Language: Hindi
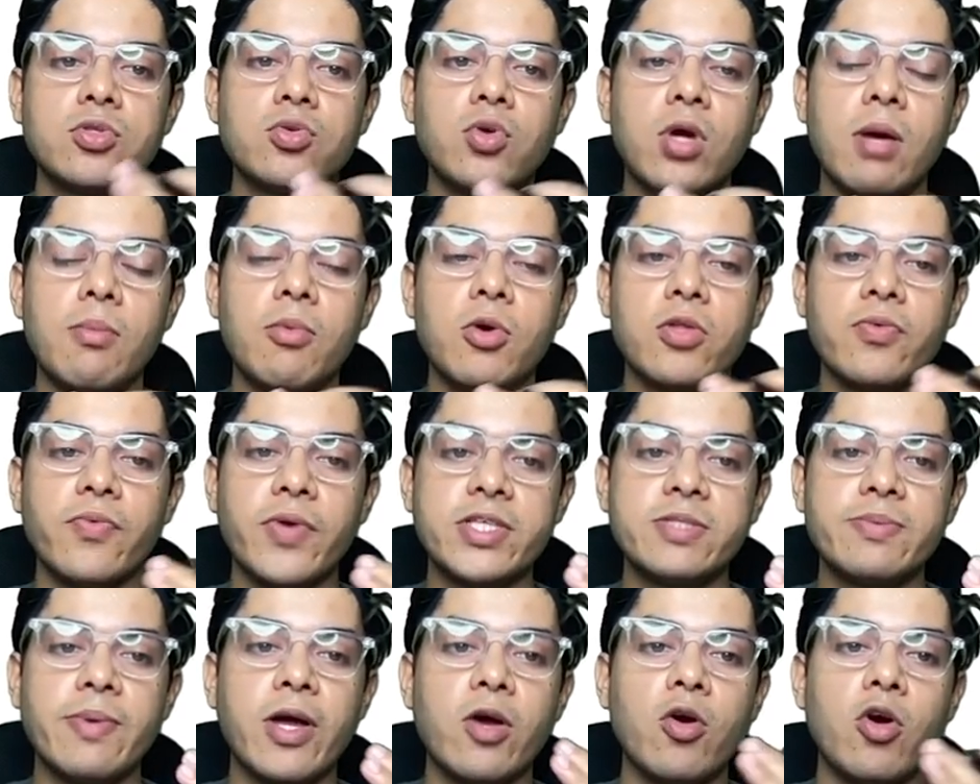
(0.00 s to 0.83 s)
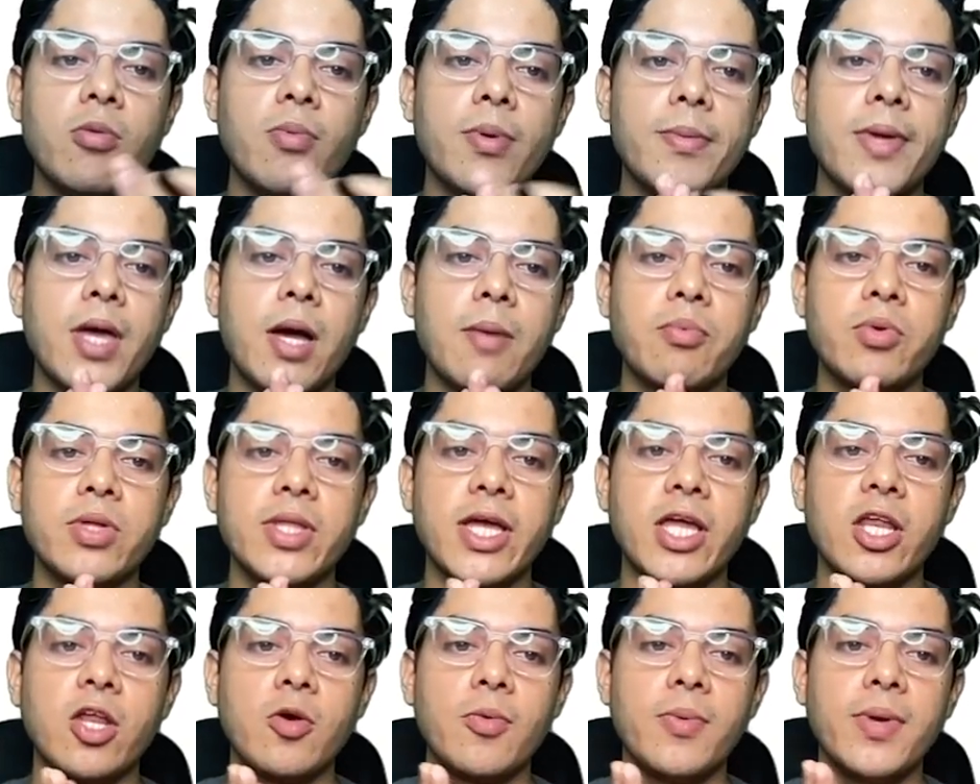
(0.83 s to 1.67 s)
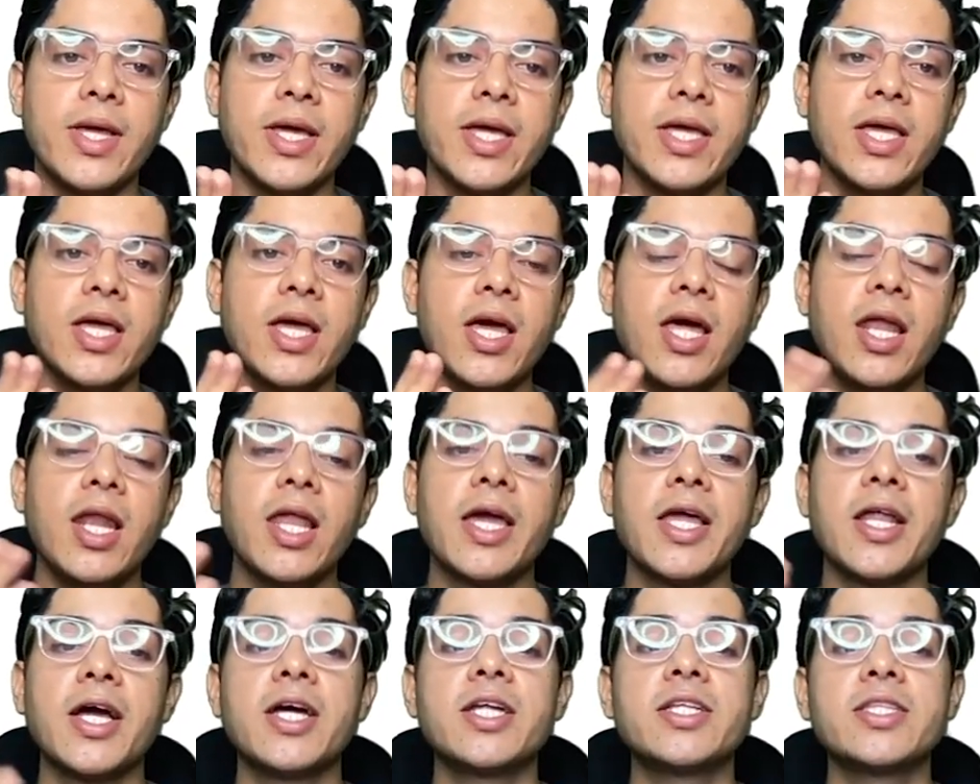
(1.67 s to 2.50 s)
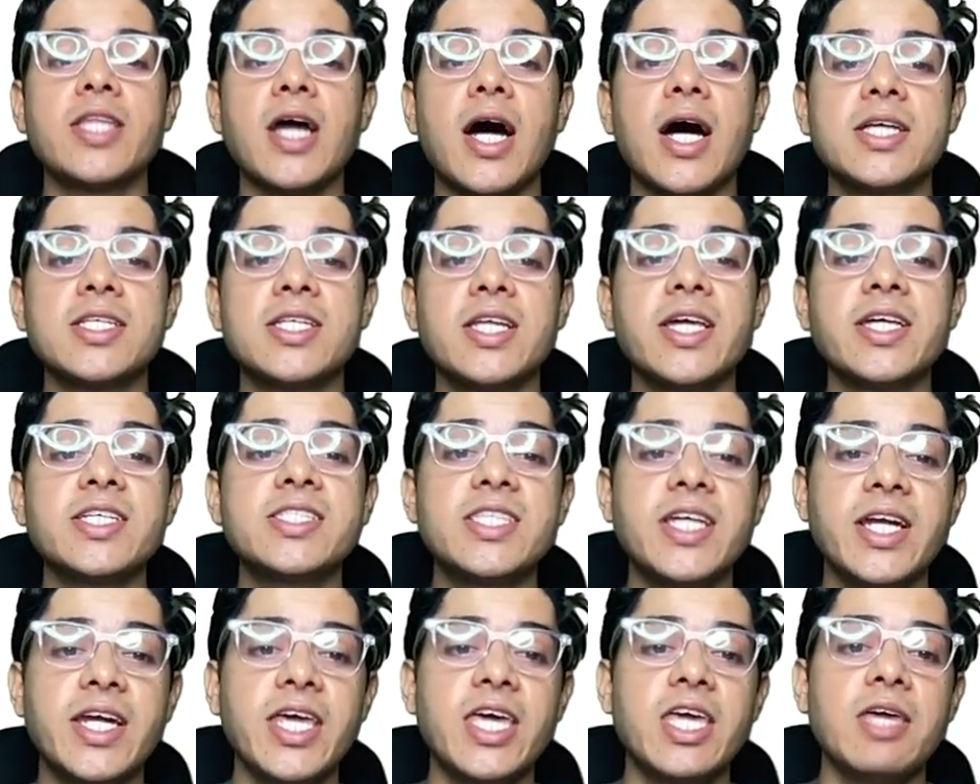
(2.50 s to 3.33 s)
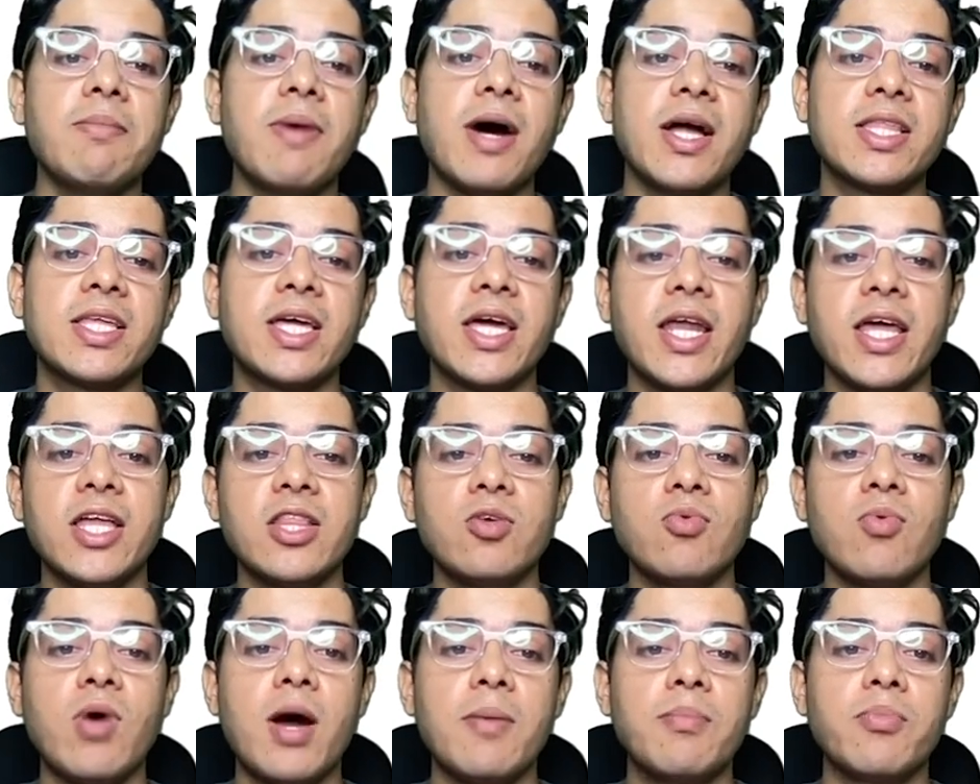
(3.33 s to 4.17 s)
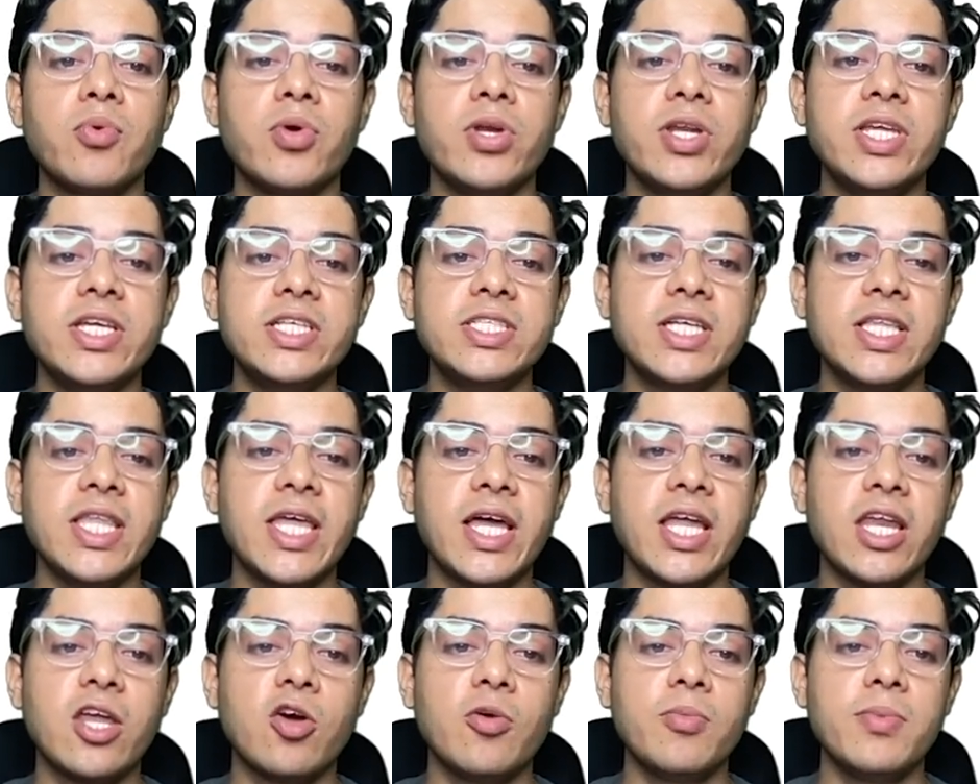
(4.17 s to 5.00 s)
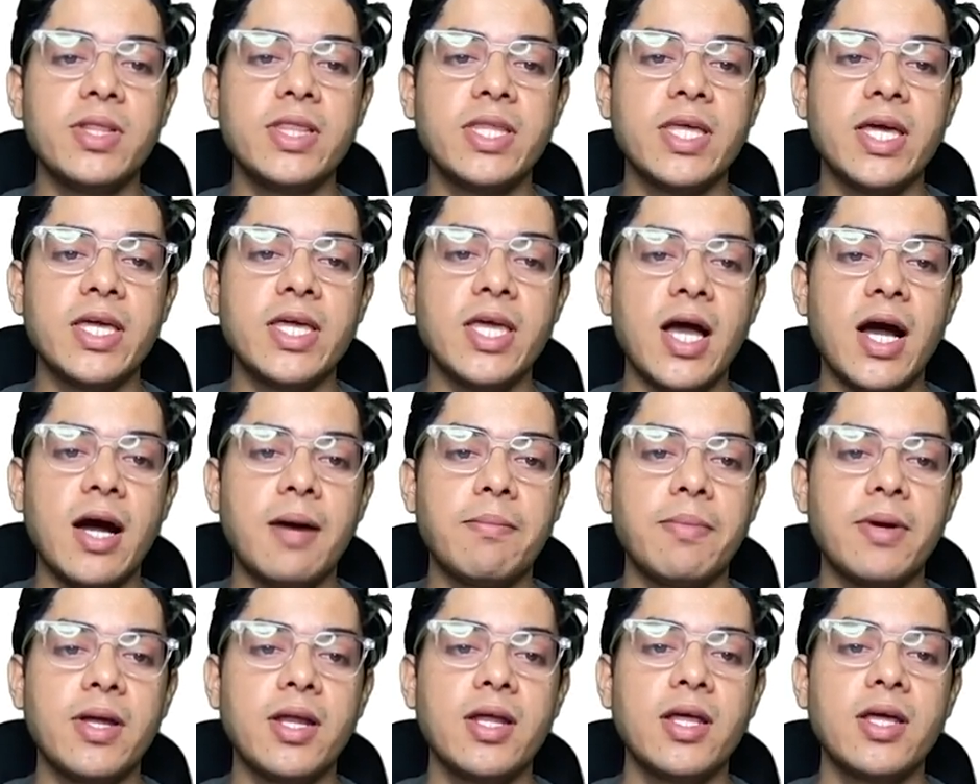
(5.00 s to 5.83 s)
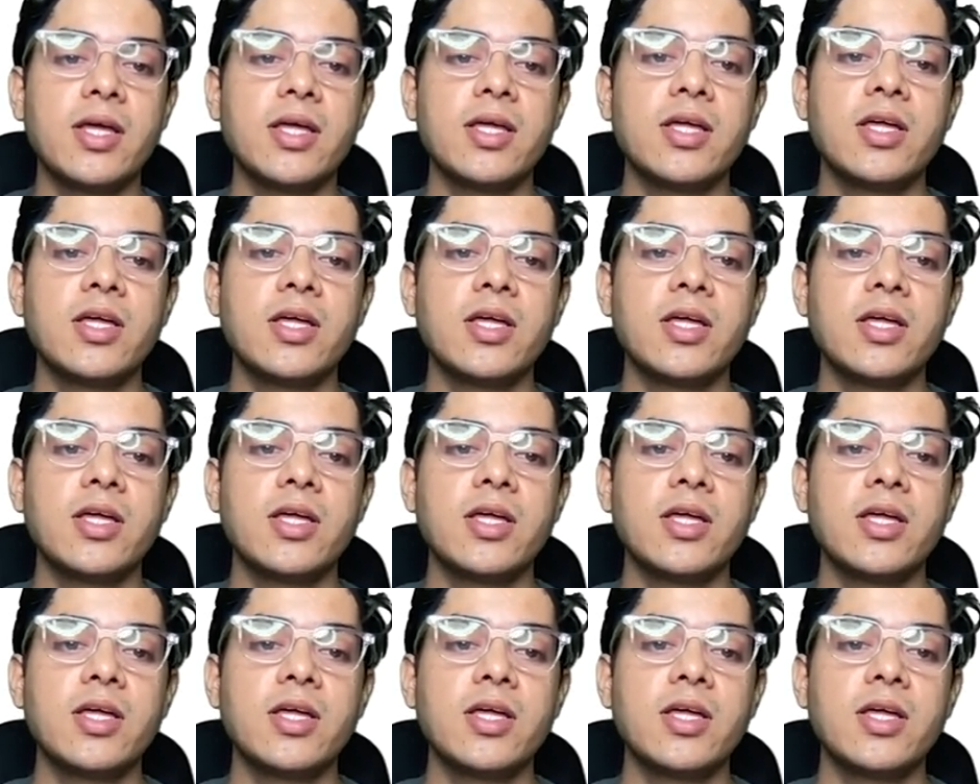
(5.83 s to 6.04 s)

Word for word: थोड़ा बहुत वेस्ट बंगाल में भी आपको देखने को मिलेगी लेकिन अगर दार्जिलिंग सिटी की बात करें तो वो आपको नीचे देखने को मिलती है यहाँ पर